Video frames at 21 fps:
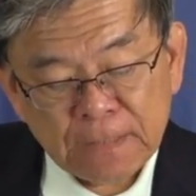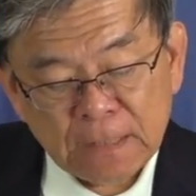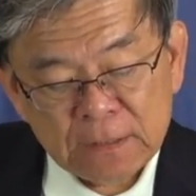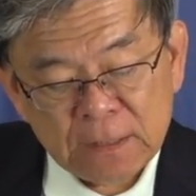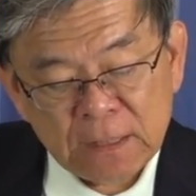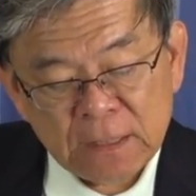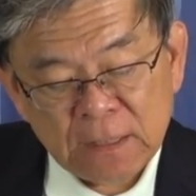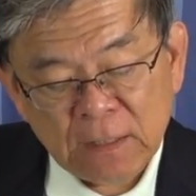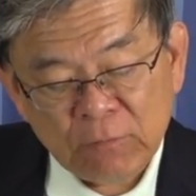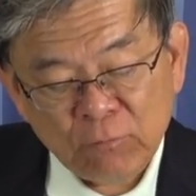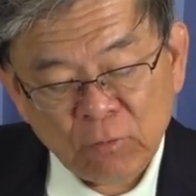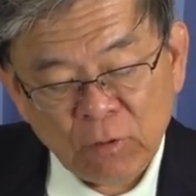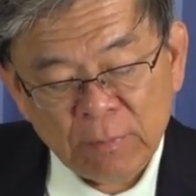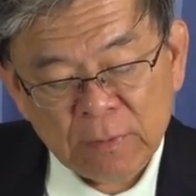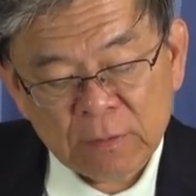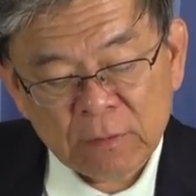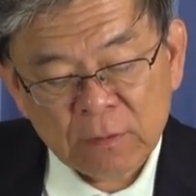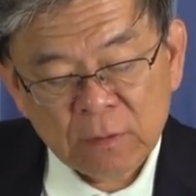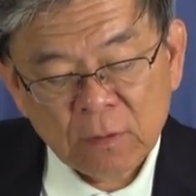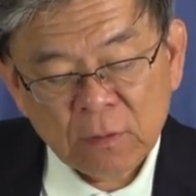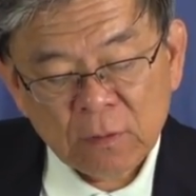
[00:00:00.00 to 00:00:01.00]
今天我
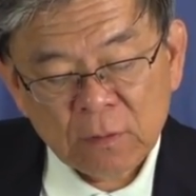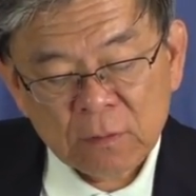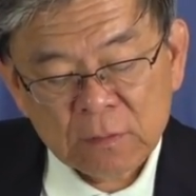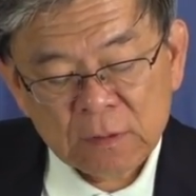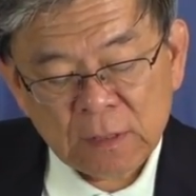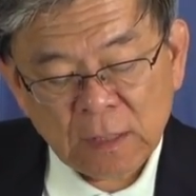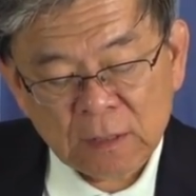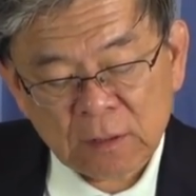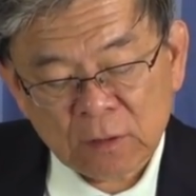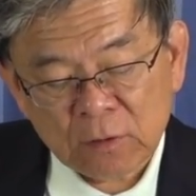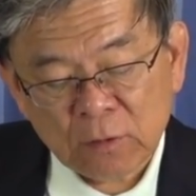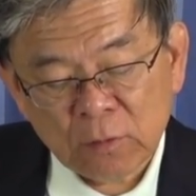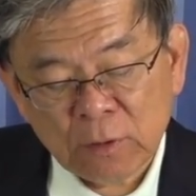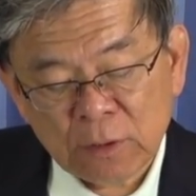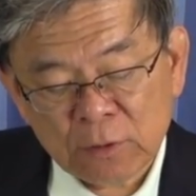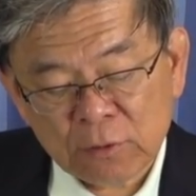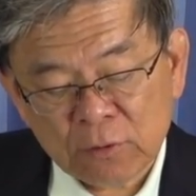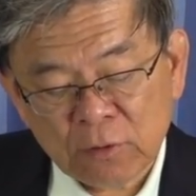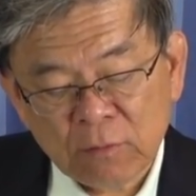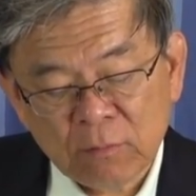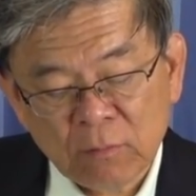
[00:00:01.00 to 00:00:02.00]
们常常都会
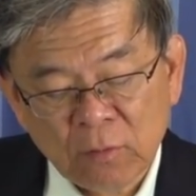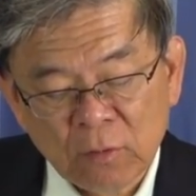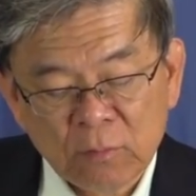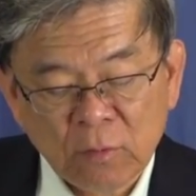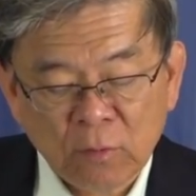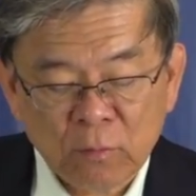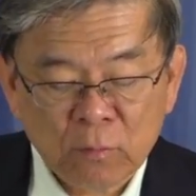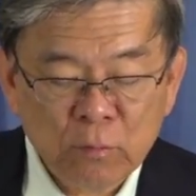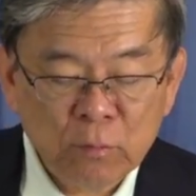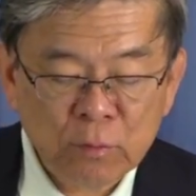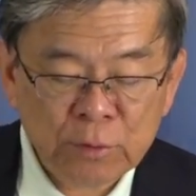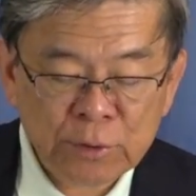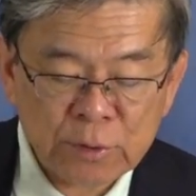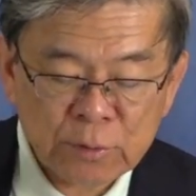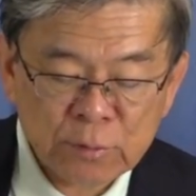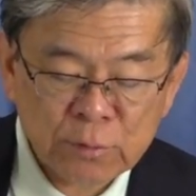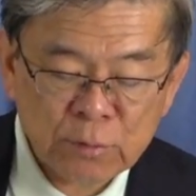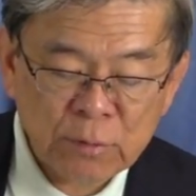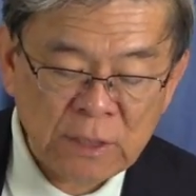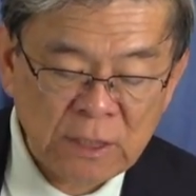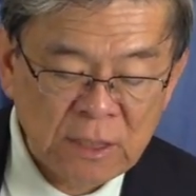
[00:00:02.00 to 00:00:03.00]
说某某故事
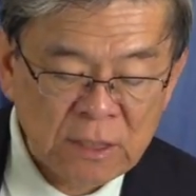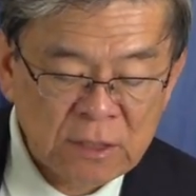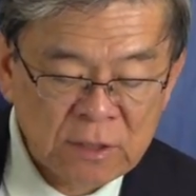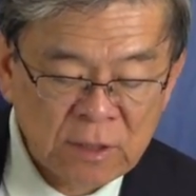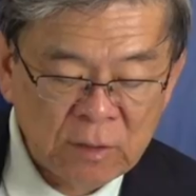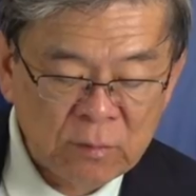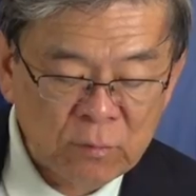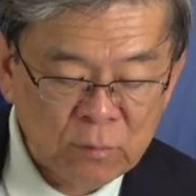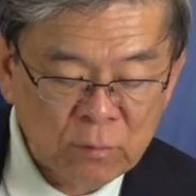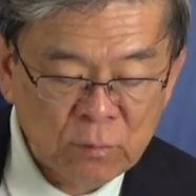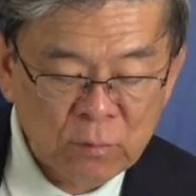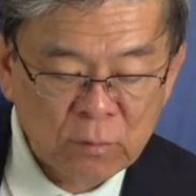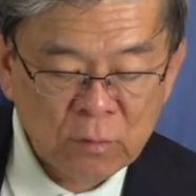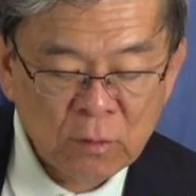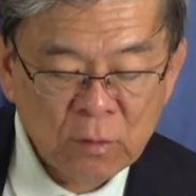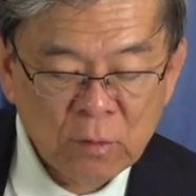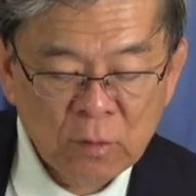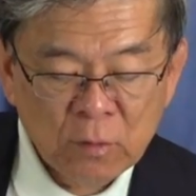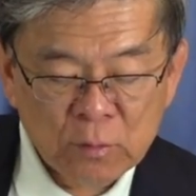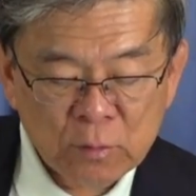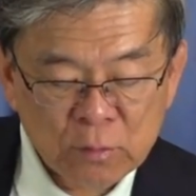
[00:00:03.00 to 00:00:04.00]
书里的人物
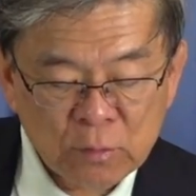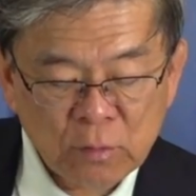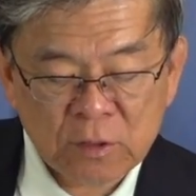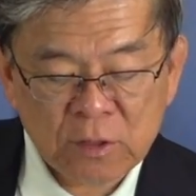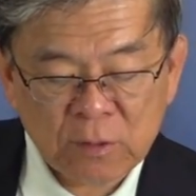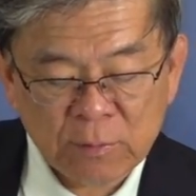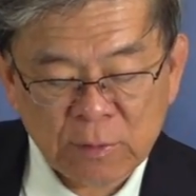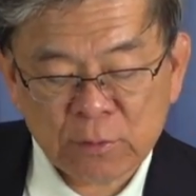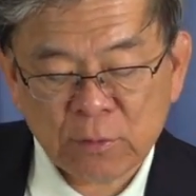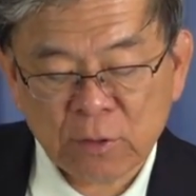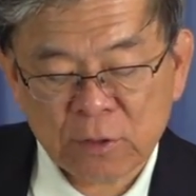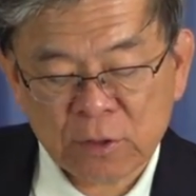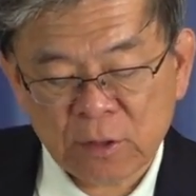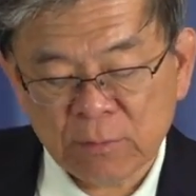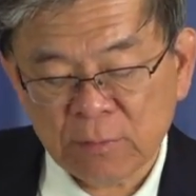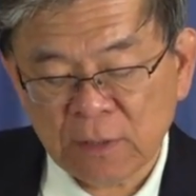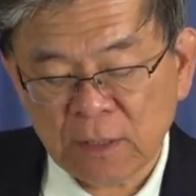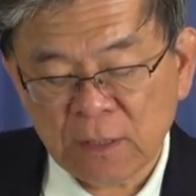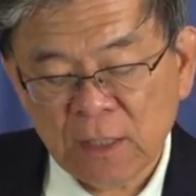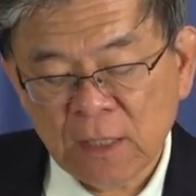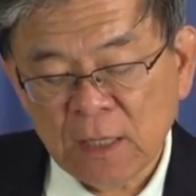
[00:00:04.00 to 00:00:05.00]
说什么说什
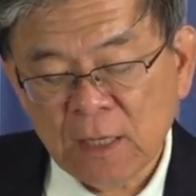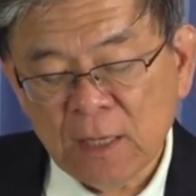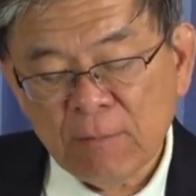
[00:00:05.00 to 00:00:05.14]
么，